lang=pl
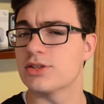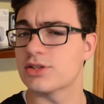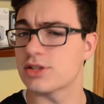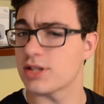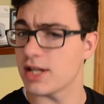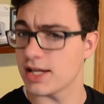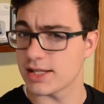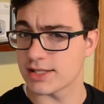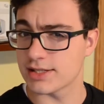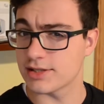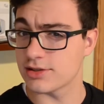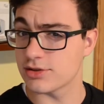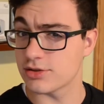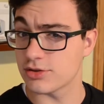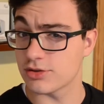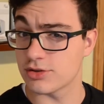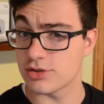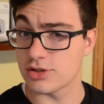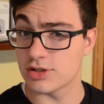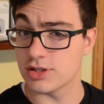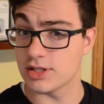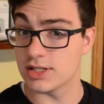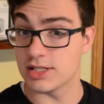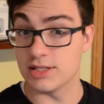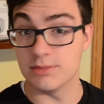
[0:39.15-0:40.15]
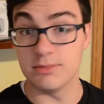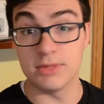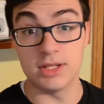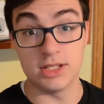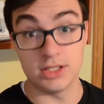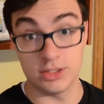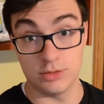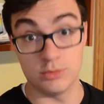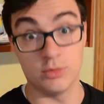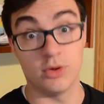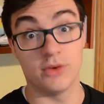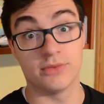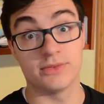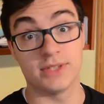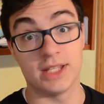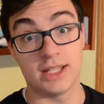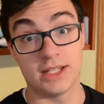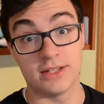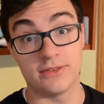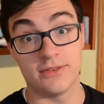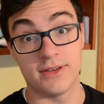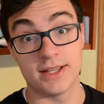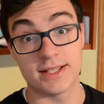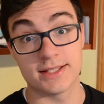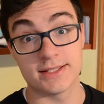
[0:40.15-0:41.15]
czas coś się zmieniło w tej
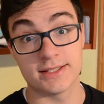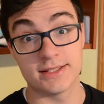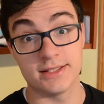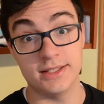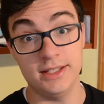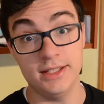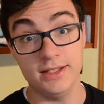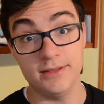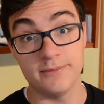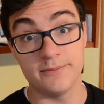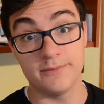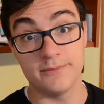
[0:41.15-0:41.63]
kwestii?